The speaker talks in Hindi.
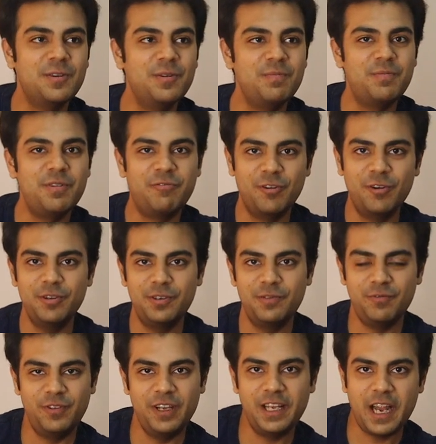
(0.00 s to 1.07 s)
हूँ बिफोर
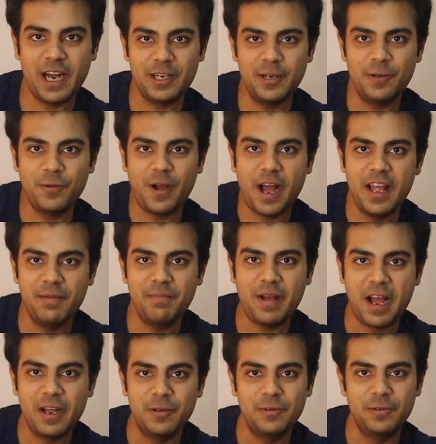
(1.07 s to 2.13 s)
वी गेट get टू आई एम
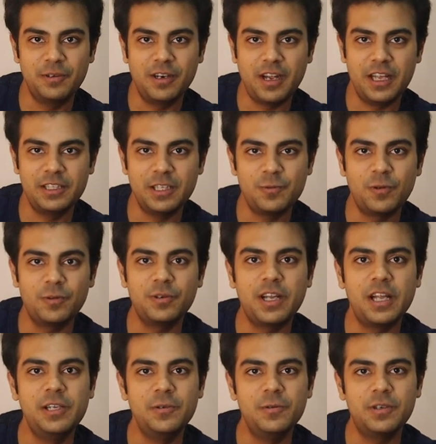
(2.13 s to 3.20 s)
बैंगलोर आई जस्ट want टू
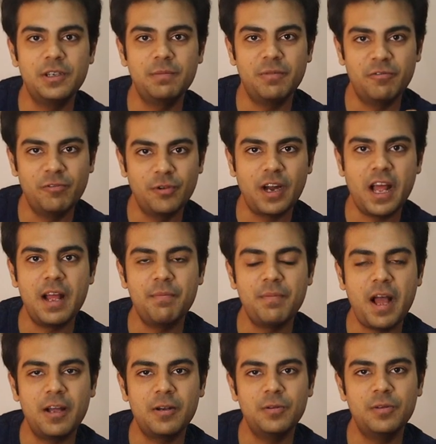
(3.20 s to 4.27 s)
टेल यू कि बिफोर आई एम
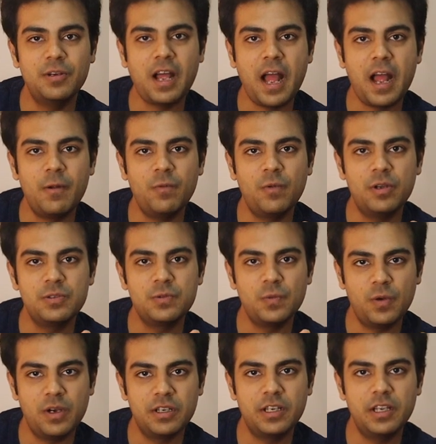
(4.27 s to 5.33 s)
बैंगलोर आई was
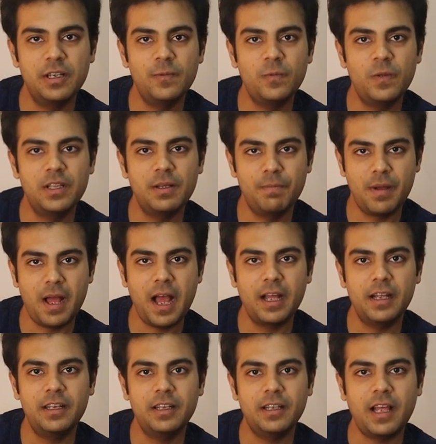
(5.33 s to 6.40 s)
वर्किंग विद अ
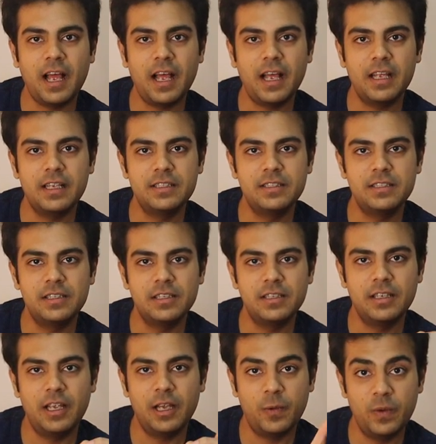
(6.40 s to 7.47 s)
band एज
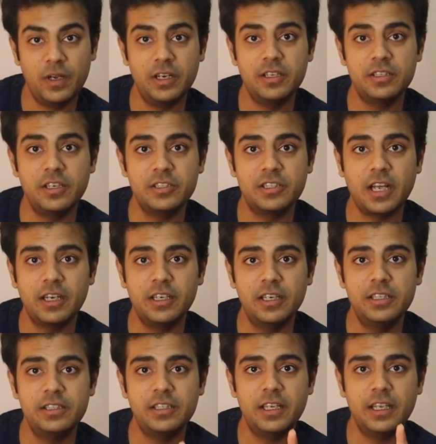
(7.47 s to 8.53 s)
इक्विटी रिसर्च
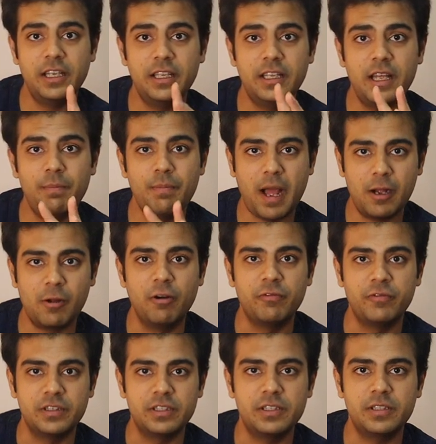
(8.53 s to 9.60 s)
एनालिस्ट इन देयर बैक
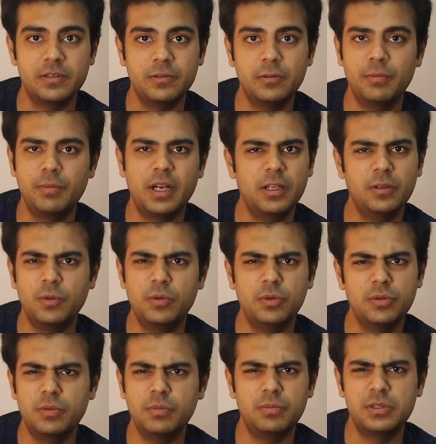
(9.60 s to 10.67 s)
ऑफिस तो मेरा
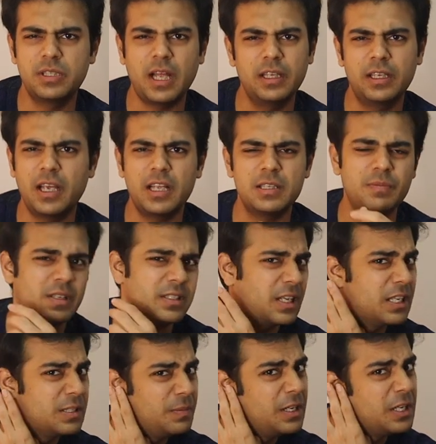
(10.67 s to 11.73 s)
दो साल के आसपास
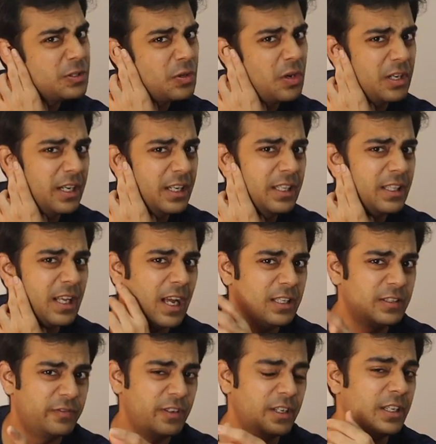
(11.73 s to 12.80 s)
का एक्सपीरियंस ऑलरेडी था
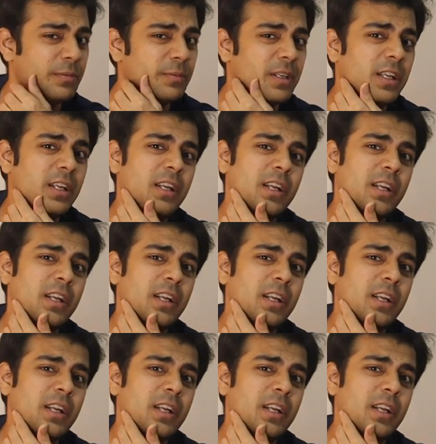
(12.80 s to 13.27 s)
इस फील्ड में